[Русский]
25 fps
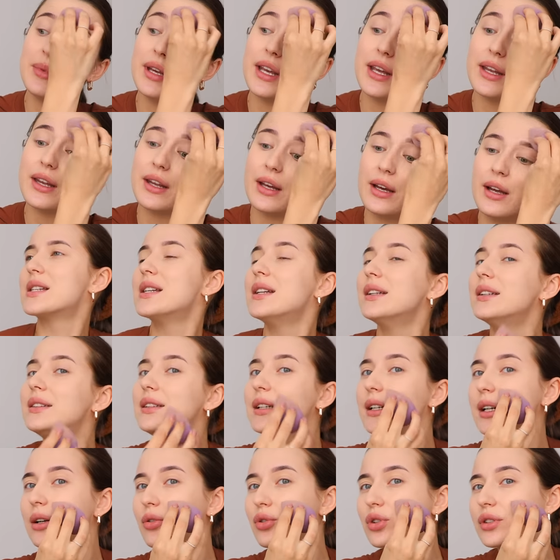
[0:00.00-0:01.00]
мере, мере,
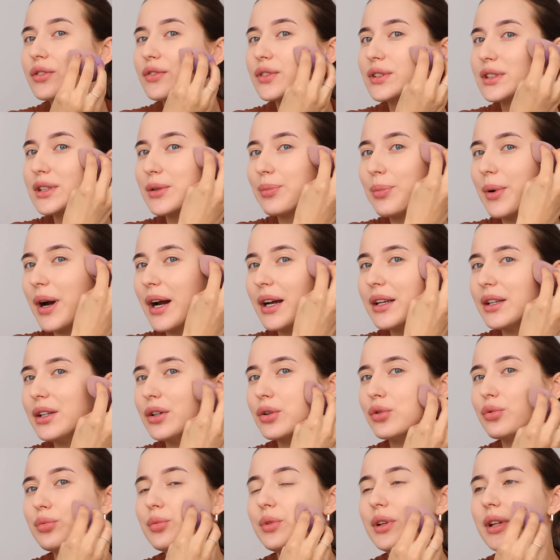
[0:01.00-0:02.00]
следы от
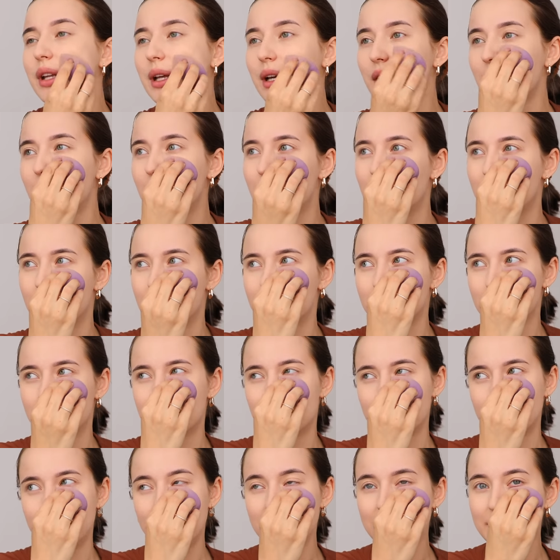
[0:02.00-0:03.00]
высыпаний у меня
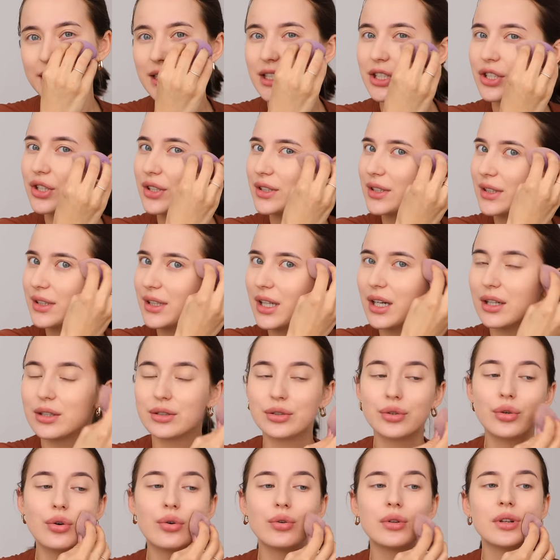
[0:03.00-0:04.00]
не держатся
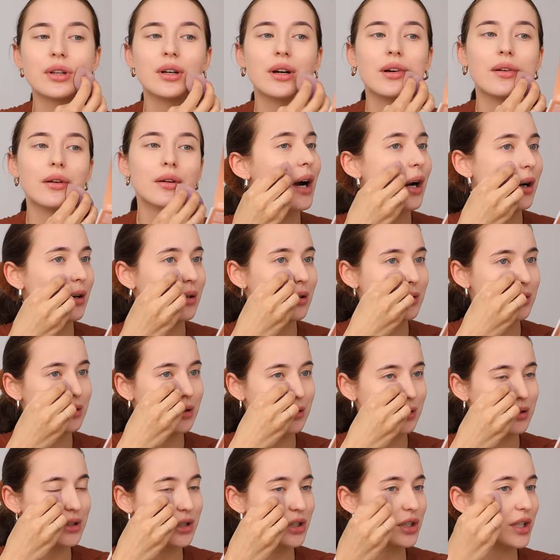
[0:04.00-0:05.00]
так долго, как
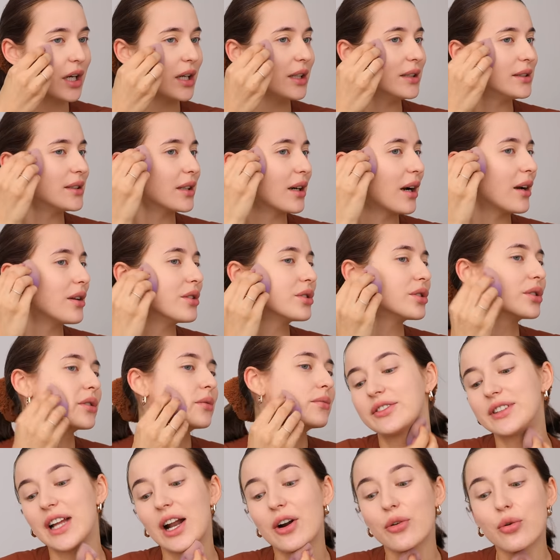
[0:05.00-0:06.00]
держались раньше.
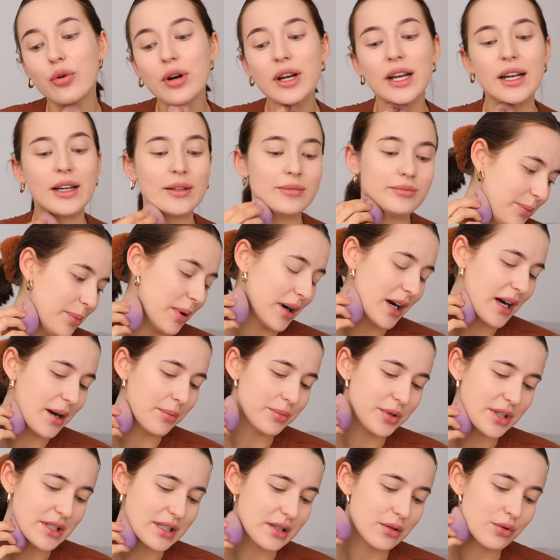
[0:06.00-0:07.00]
Второе, и пока
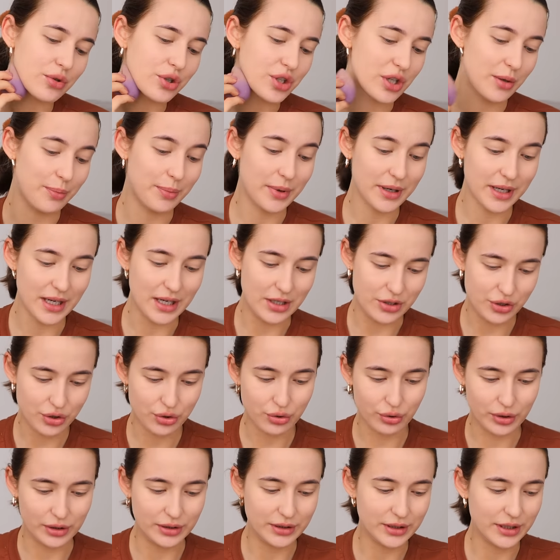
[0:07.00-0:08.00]
мне сложно понять,
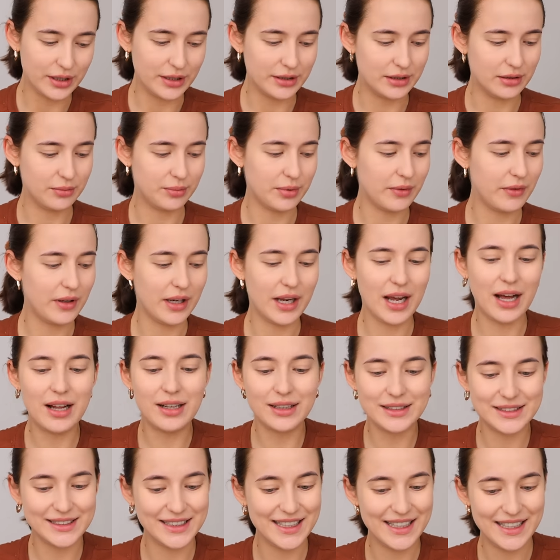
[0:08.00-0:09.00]
что конкретно
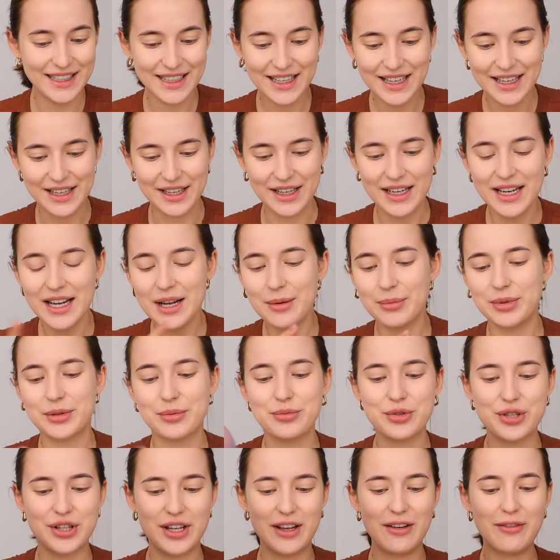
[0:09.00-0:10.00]
повлияло сильнее,
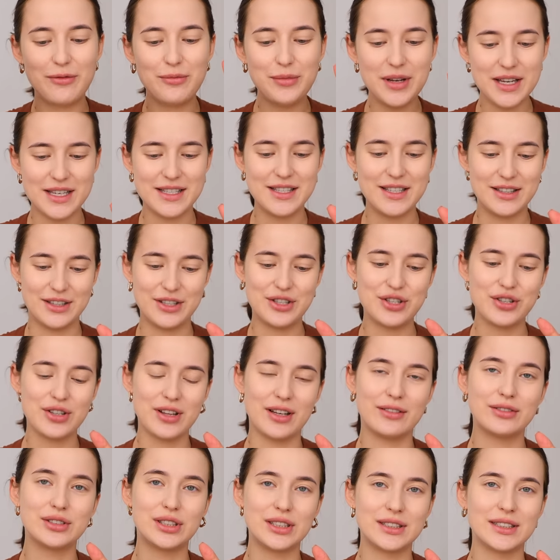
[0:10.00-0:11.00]
потому что я вместе
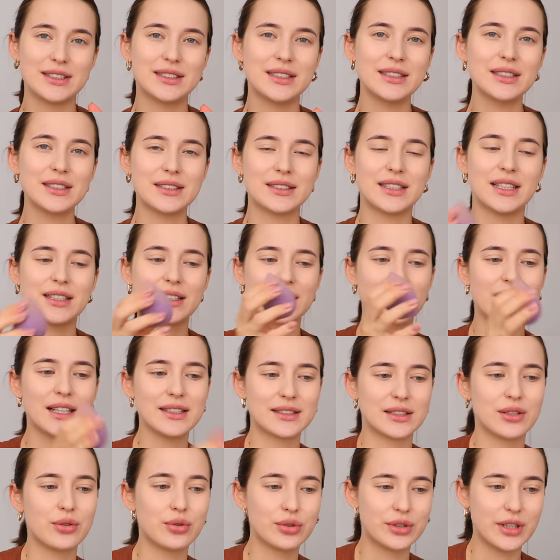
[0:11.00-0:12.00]
начала вот это делать,
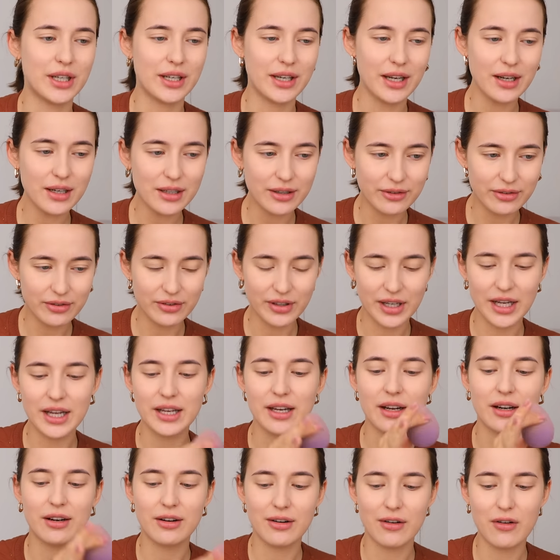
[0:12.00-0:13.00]
отказ от орехов и
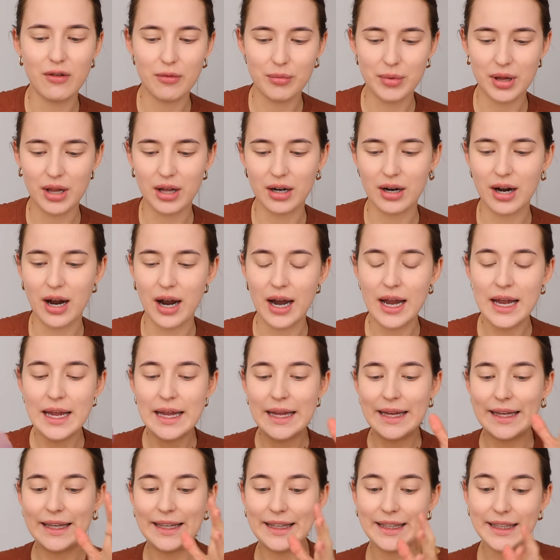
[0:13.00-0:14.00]
орехового молока,
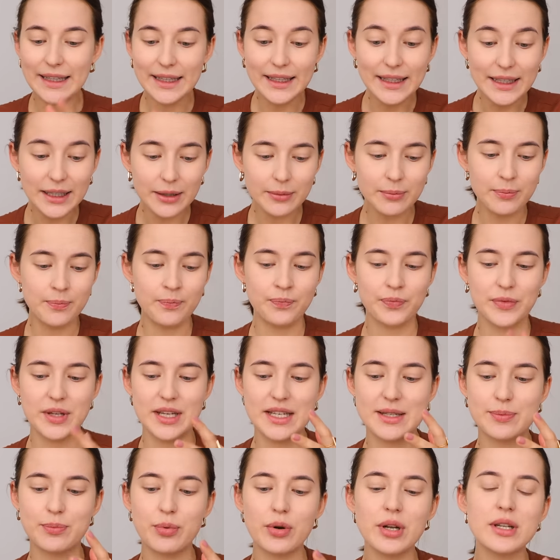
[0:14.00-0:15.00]
и
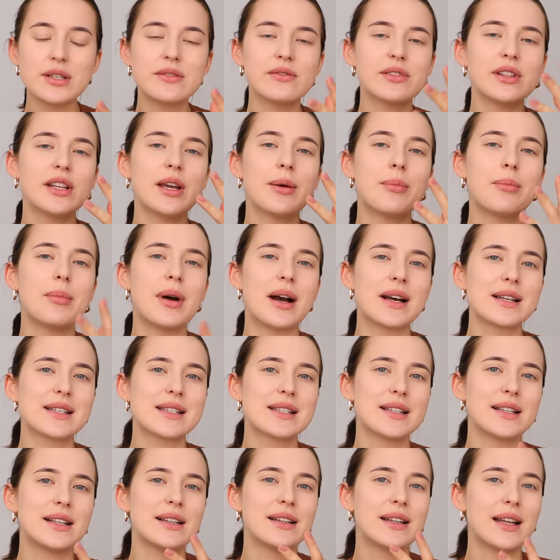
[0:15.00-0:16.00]
использование
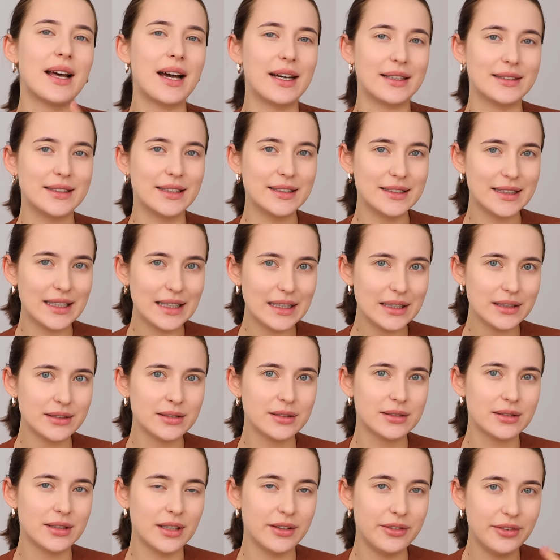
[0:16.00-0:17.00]
масла ладана
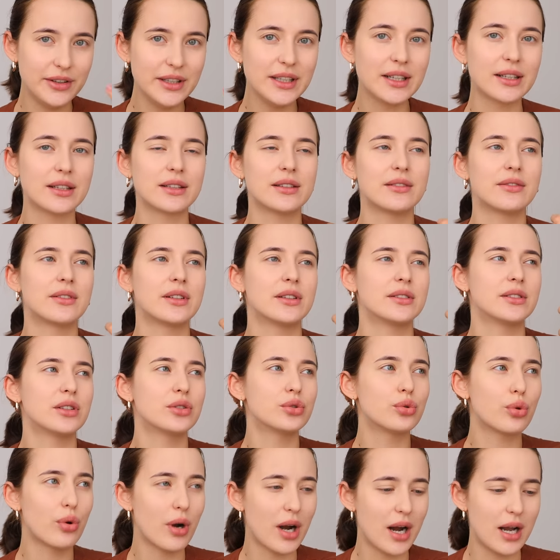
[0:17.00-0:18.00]
эфирного
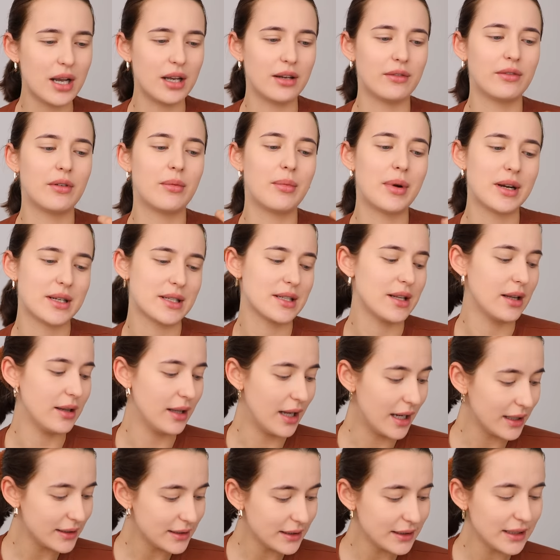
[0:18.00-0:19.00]
натурального масла
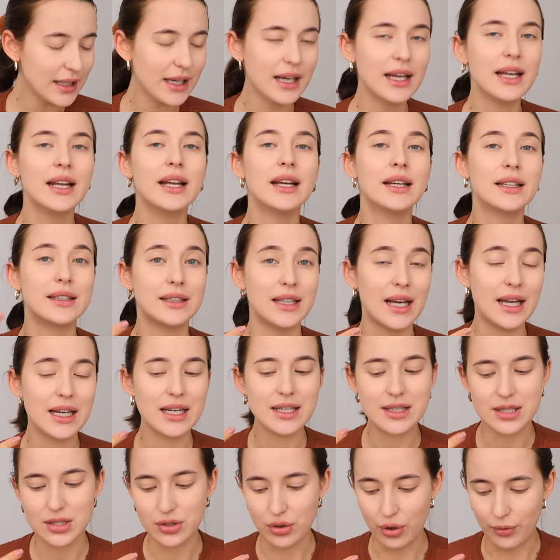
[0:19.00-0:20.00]
ладана на
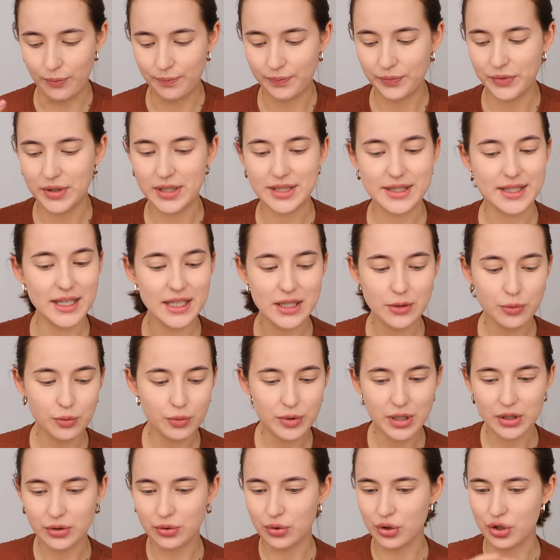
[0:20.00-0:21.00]
лицо. С этим у
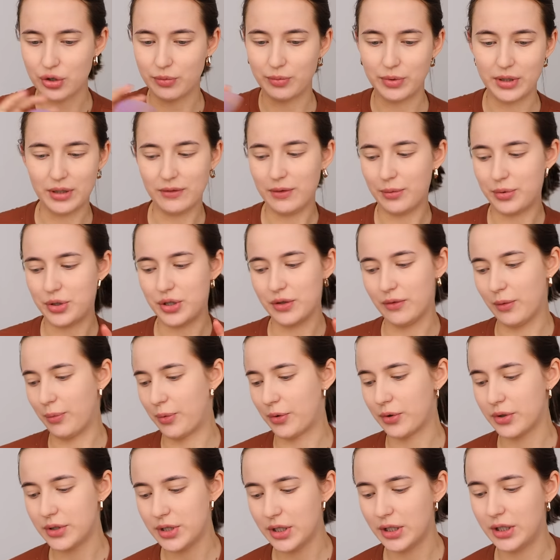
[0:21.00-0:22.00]
меня тоже были вообще
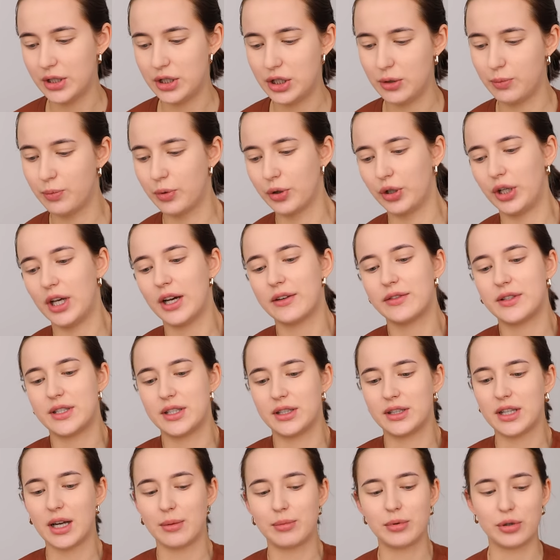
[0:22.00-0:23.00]
вопросики, типа я
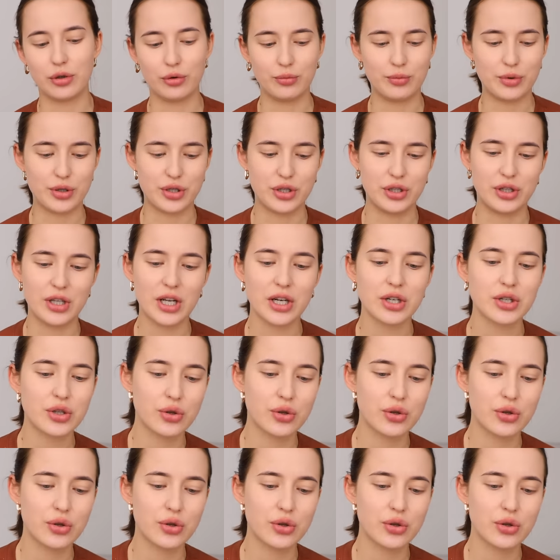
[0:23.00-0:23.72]
всегда была убеждена,